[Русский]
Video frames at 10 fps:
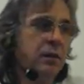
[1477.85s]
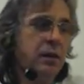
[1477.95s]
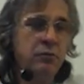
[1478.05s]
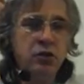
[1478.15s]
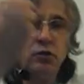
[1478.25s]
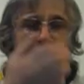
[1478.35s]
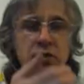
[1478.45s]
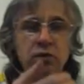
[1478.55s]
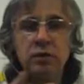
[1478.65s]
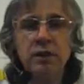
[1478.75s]
там еще
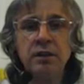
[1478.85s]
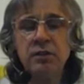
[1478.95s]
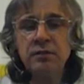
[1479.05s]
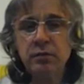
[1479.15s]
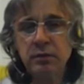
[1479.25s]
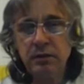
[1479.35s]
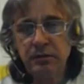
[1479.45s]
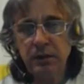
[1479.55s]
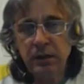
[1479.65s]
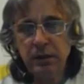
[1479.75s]
чего-то. Конечно, все это
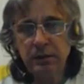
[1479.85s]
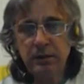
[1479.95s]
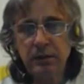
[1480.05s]
влияет.